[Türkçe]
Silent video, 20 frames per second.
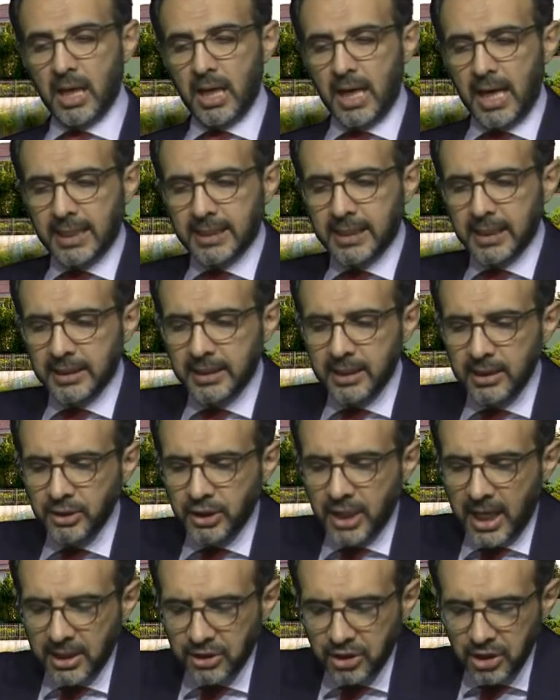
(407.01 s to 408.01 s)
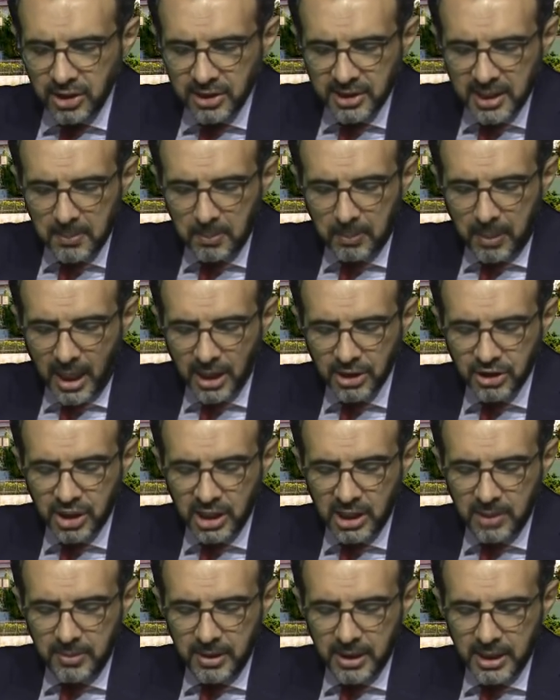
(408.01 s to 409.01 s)
Erkeklerin tercihi ise
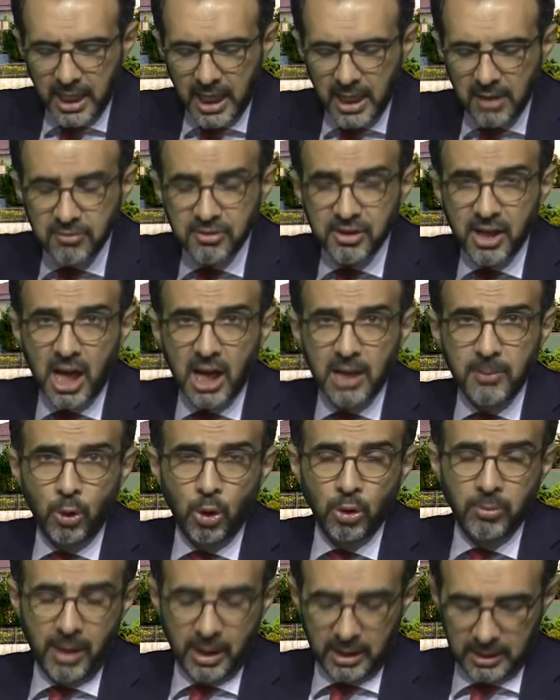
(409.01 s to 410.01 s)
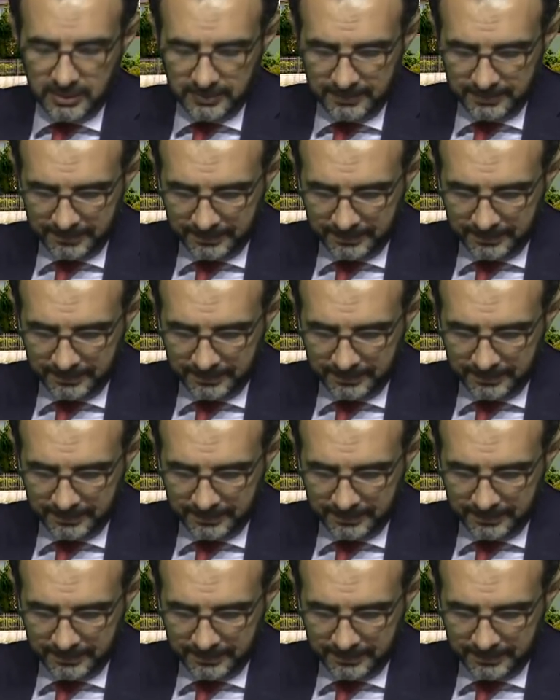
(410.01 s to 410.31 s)
bahçeli bir ev sahibi olmak.